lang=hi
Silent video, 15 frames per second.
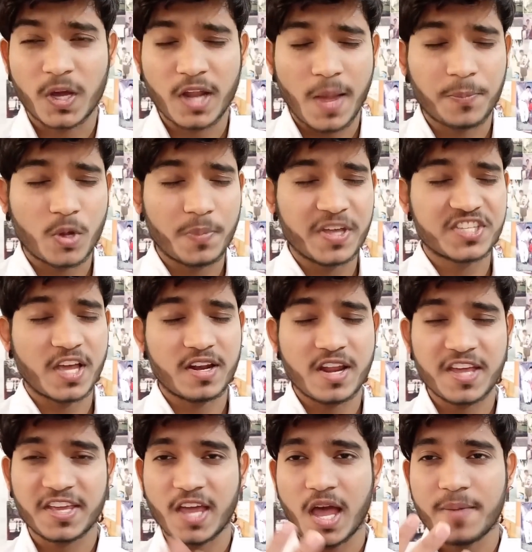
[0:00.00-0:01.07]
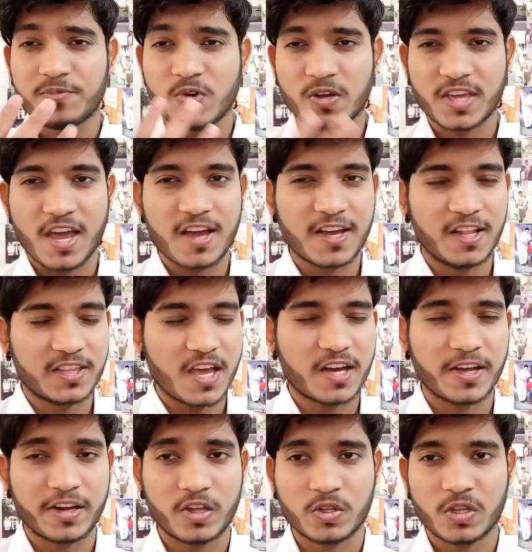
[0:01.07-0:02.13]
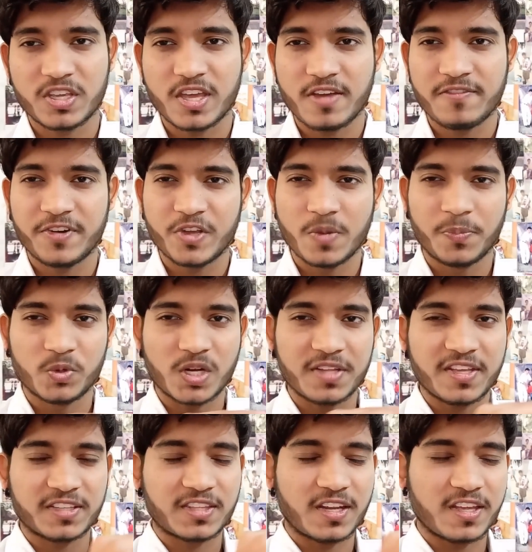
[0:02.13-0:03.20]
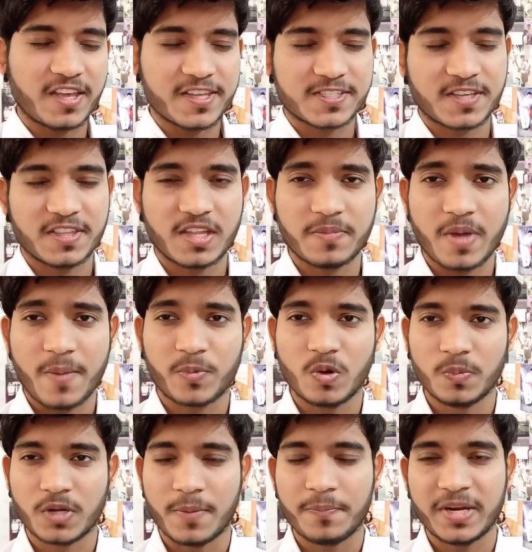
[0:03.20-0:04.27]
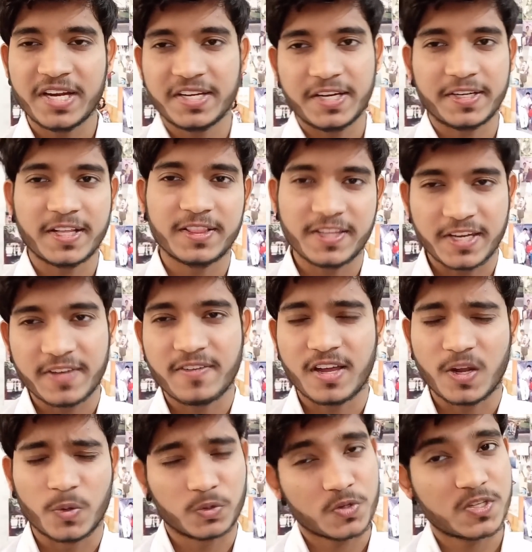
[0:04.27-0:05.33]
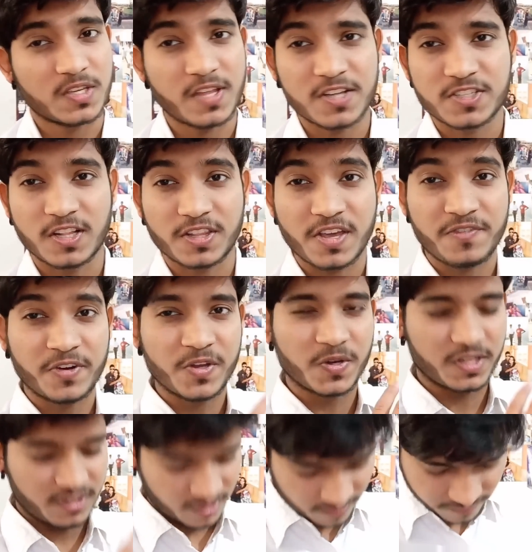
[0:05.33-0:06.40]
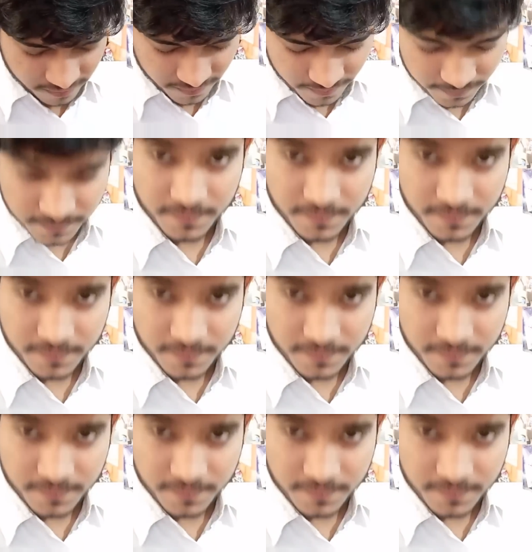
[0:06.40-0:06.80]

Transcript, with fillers: तो अगर आपको भी जानना है कि आप वो क्या गलतियां कर रहे हो तो ये वीडियो पूरा देखते रहिए इसके अंदर मैं आपको कंप्लीट डिटेल देने वाला हूँ तो सीधा चलते हैं वीडियो की तरफ